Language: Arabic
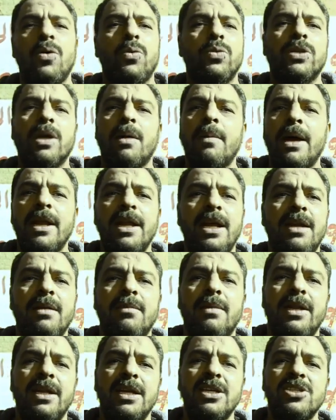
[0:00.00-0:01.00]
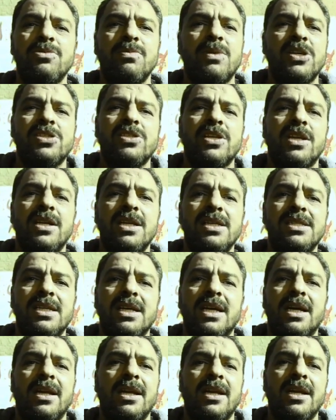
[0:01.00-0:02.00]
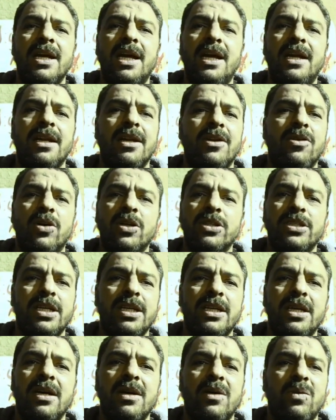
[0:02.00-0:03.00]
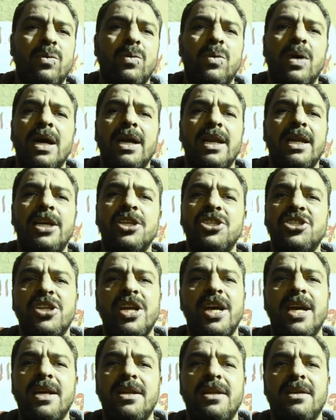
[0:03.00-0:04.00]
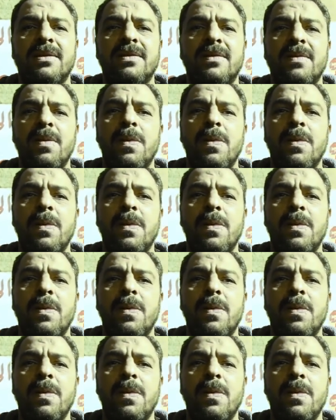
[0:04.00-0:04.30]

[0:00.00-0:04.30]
وطبعا احنا ملناش مصدر رزق غير ان احنا نقعد هنا واكل عيشنا هنا